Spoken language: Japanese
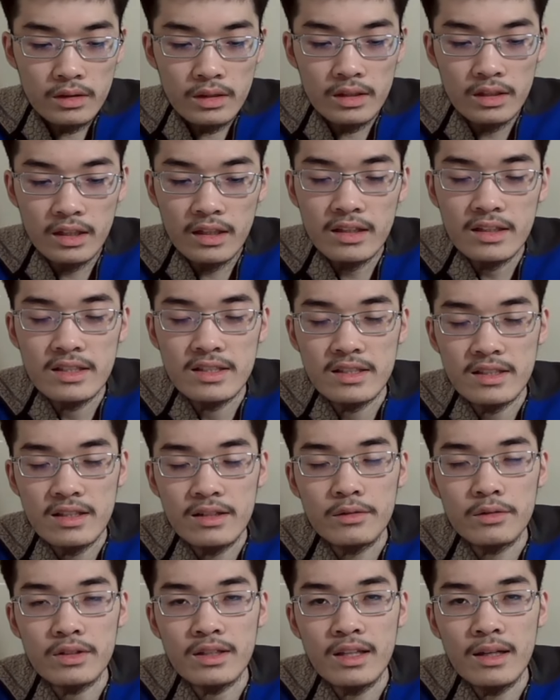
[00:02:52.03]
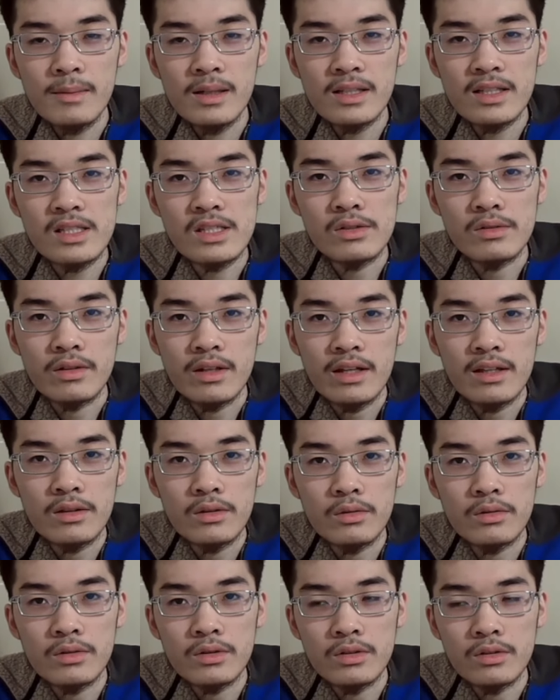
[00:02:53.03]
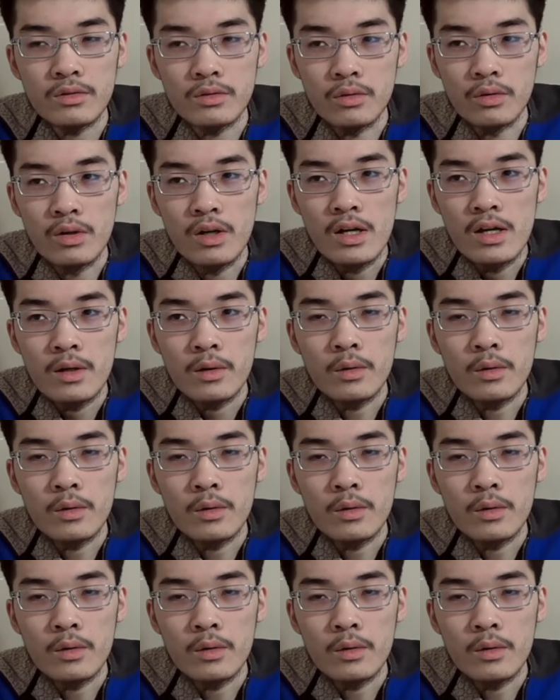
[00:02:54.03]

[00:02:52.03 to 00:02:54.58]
ただですね、これ玉木氏の言動っていうのを、